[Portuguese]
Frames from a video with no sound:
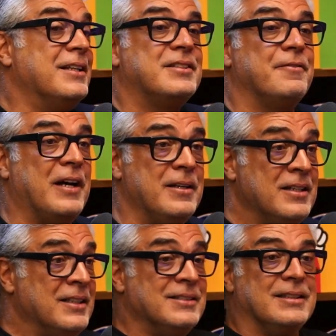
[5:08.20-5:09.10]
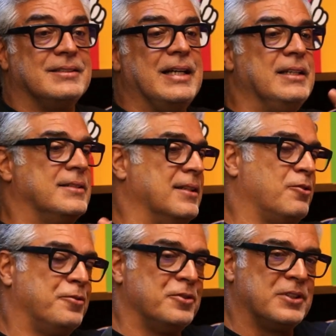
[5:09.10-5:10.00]
você vai, você sai dessa
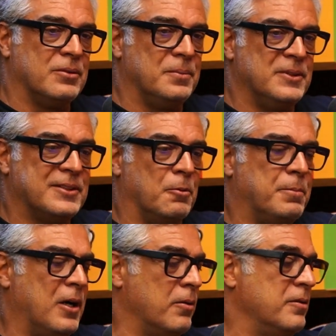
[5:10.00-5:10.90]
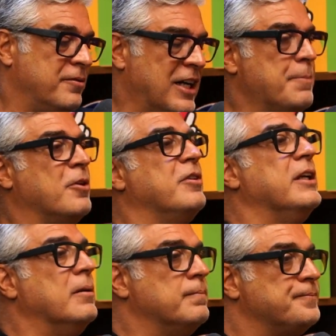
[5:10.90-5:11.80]
confusão do, de São Paulo, vai para o
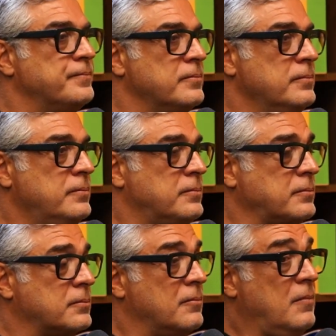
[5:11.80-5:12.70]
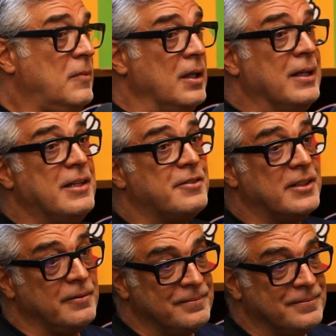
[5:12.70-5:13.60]
Havaí. E aí
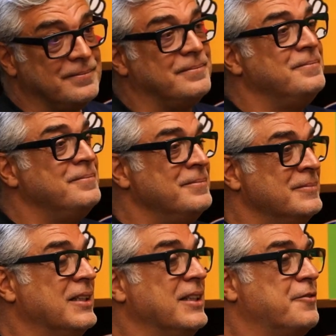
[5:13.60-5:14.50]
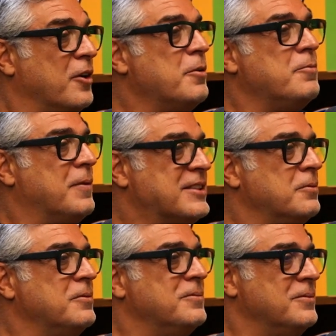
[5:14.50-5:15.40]
você fala, vamos fazer
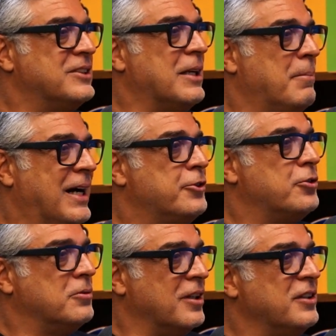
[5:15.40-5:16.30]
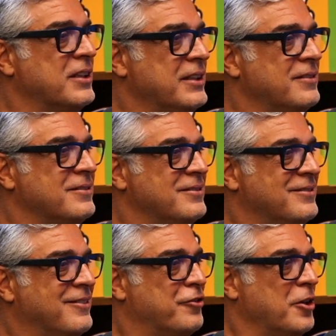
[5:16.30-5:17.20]
um sabático no Havaí, com
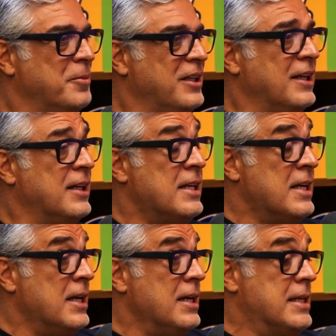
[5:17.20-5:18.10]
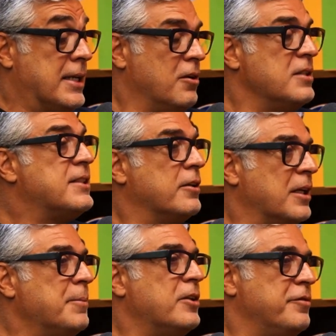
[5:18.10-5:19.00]
a família. Sabático. E aquilo aí seria um
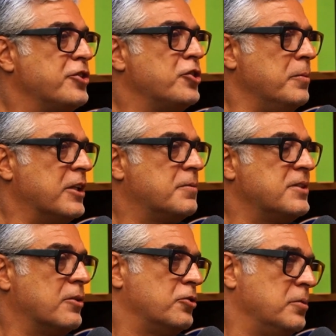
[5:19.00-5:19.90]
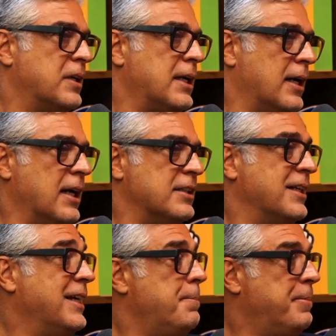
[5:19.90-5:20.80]
tremendo investimento, porque você construiu aquela casa
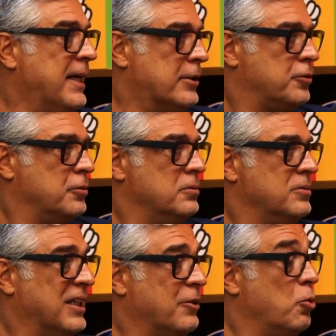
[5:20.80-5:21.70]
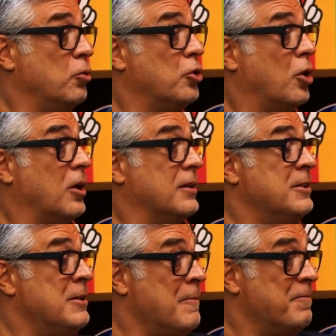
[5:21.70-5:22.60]
naquele preço, é. com o dólar
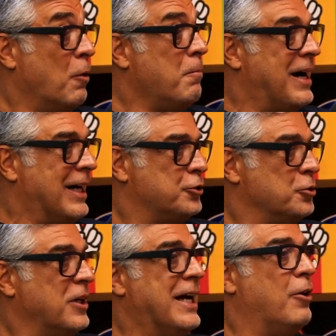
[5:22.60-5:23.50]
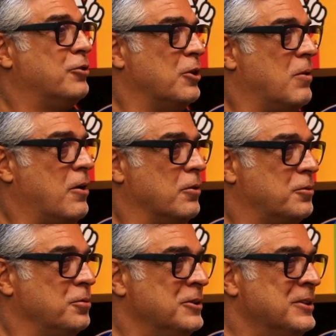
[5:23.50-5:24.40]
tão Barato. baixo, o real tão
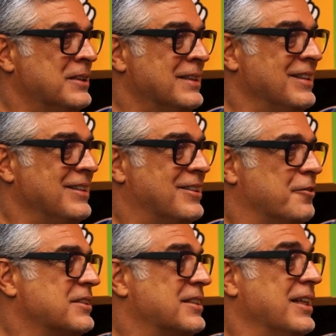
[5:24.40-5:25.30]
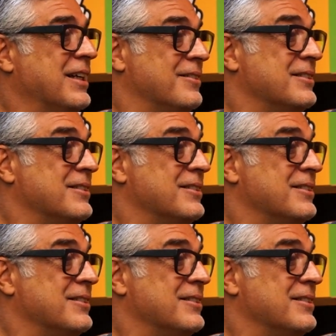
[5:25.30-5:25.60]
alto. Então, Não, e também, é,